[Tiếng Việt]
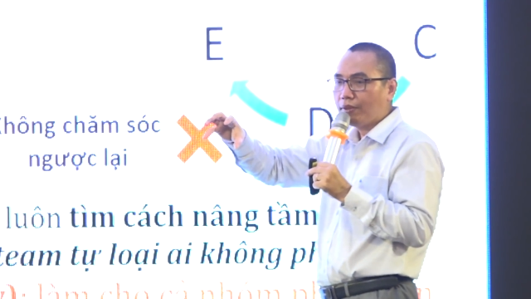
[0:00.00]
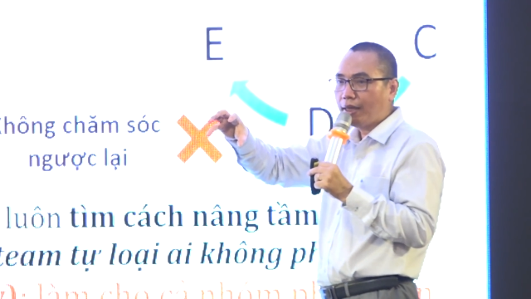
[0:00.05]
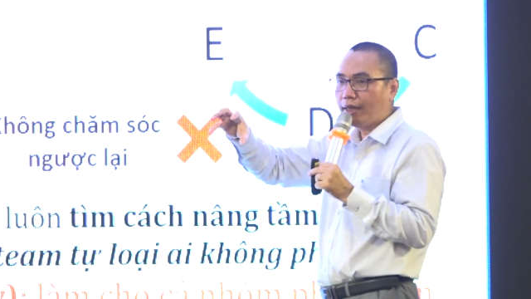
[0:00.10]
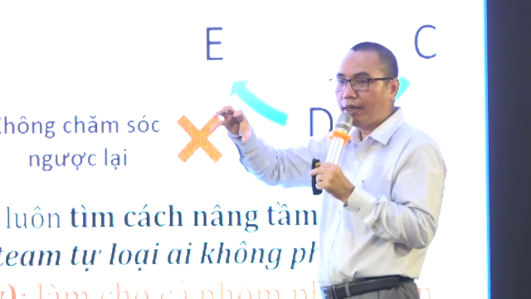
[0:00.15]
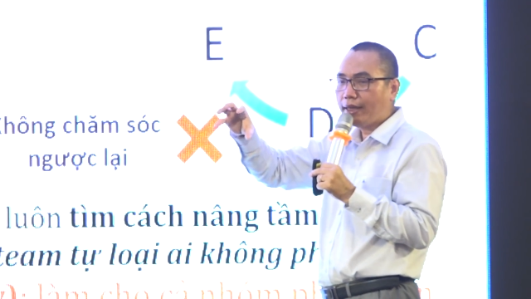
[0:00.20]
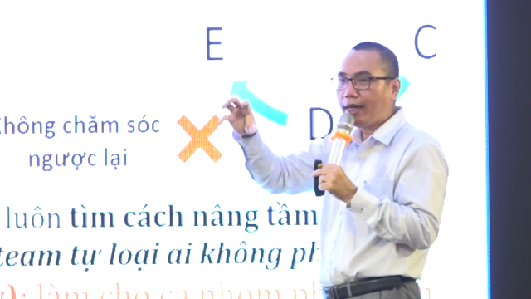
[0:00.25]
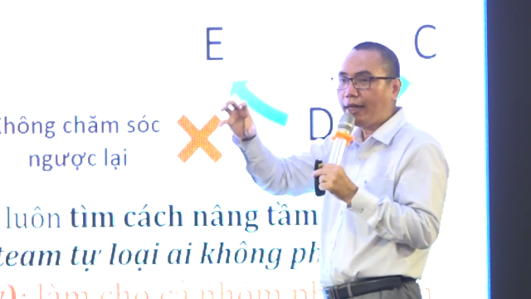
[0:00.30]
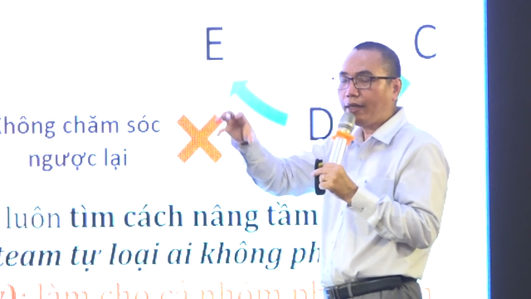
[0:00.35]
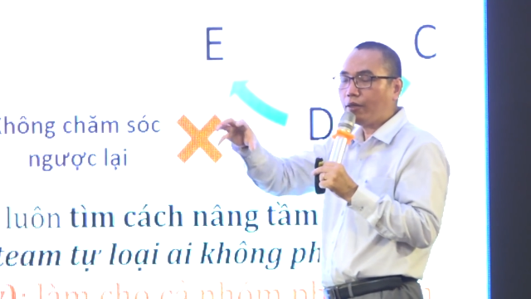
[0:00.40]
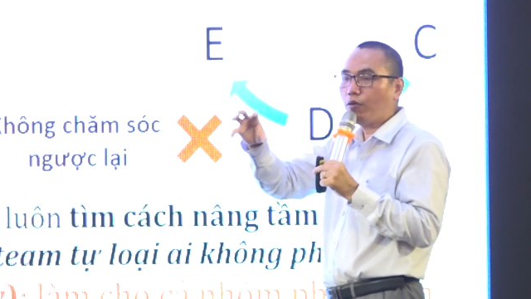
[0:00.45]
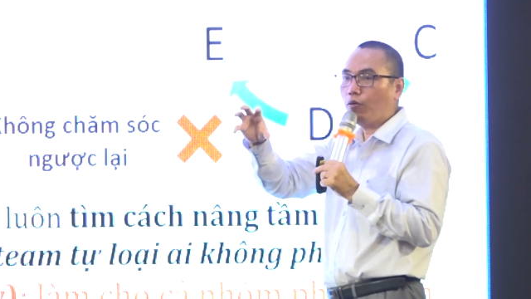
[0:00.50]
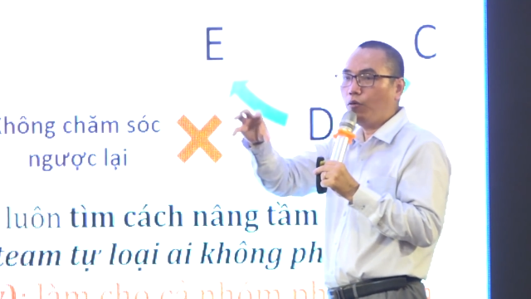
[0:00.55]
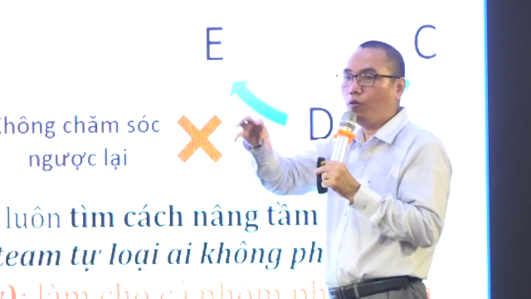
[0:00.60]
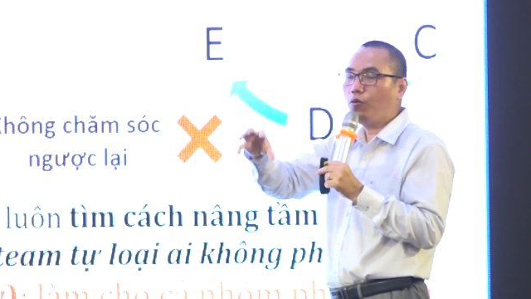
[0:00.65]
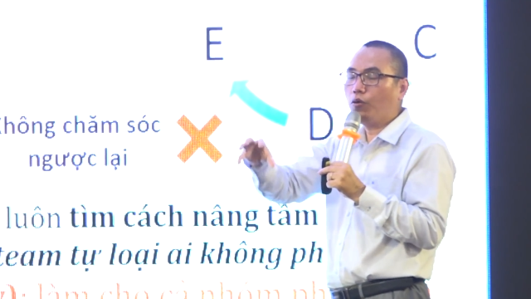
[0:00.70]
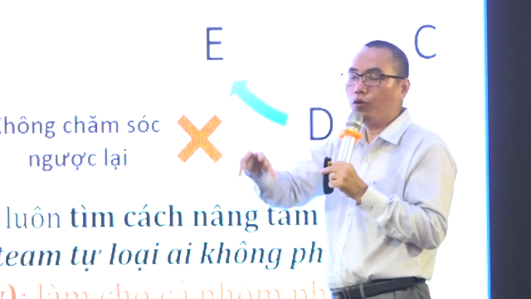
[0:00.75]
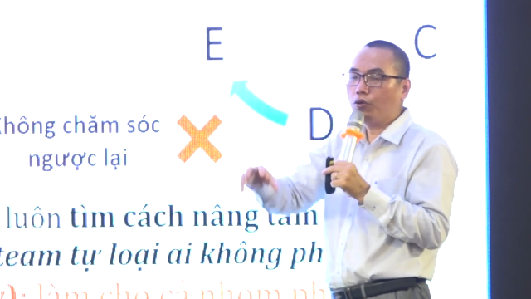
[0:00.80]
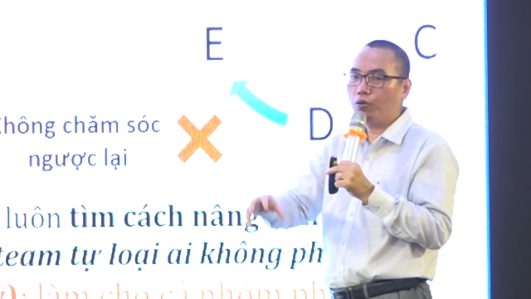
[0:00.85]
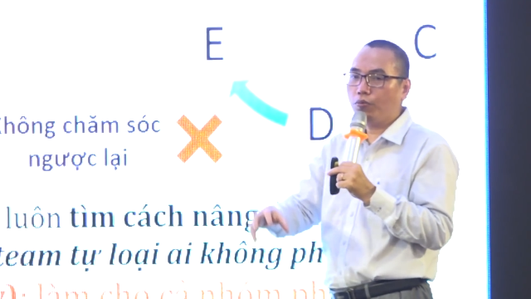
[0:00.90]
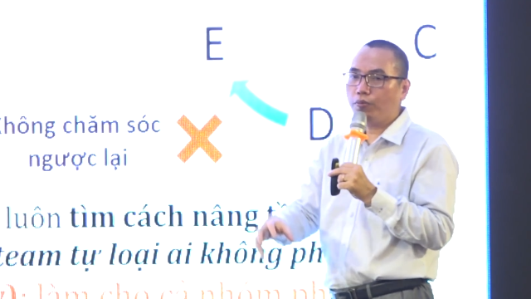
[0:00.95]
Cái cách cũ
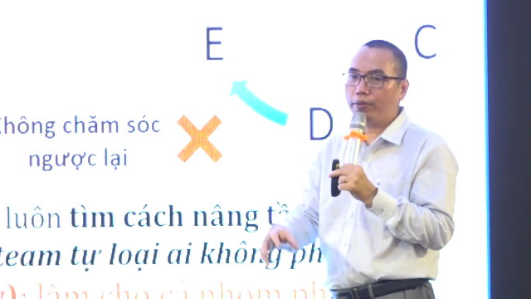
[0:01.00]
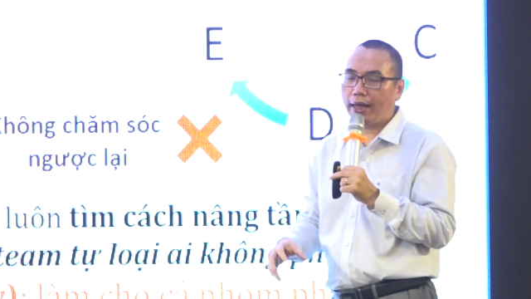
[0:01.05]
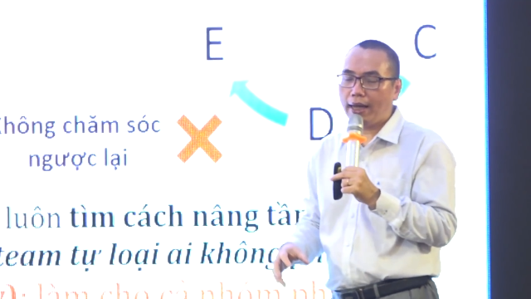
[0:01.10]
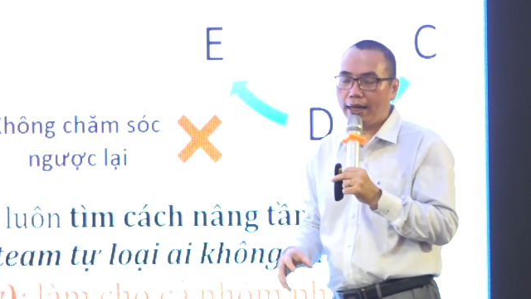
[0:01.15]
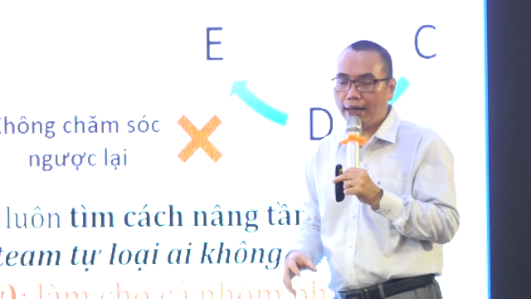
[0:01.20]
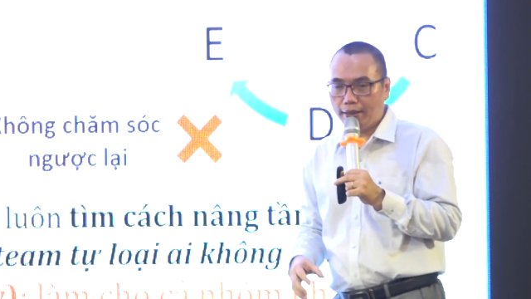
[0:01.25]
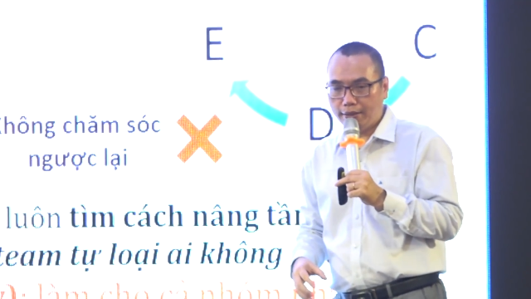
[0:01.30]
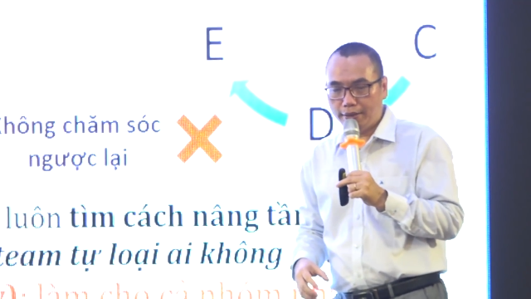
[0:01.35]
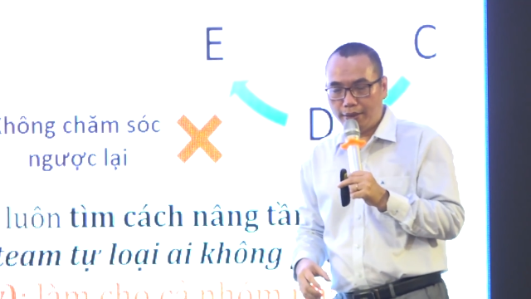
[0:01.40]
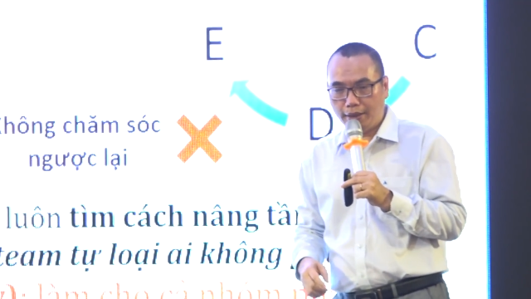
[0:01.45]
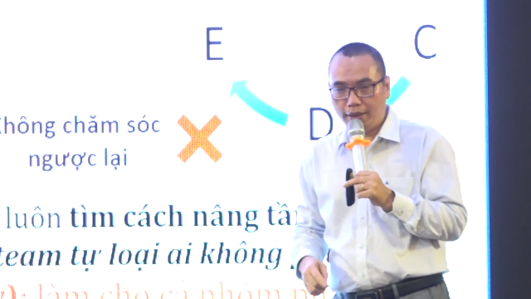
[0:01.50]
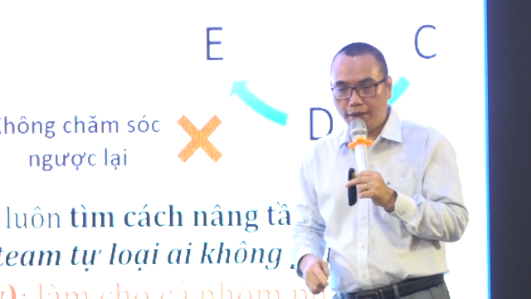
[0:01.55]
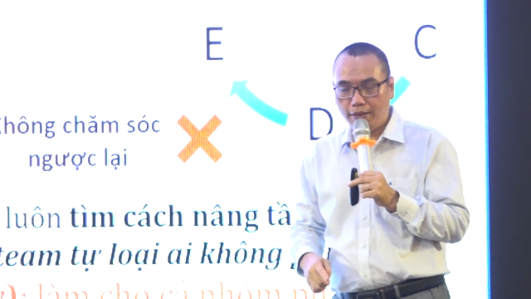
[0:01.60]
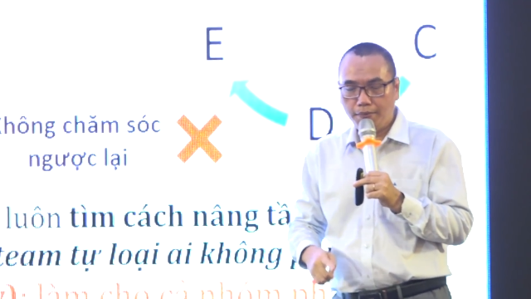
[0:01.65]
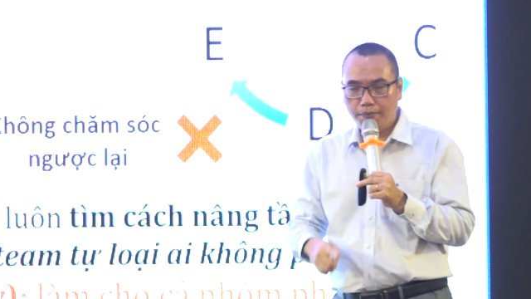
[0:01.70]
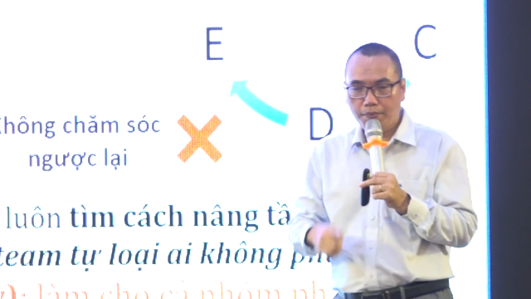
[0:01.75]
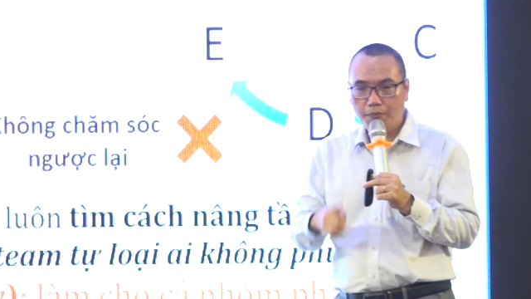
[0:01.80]
của chúng ta là gì?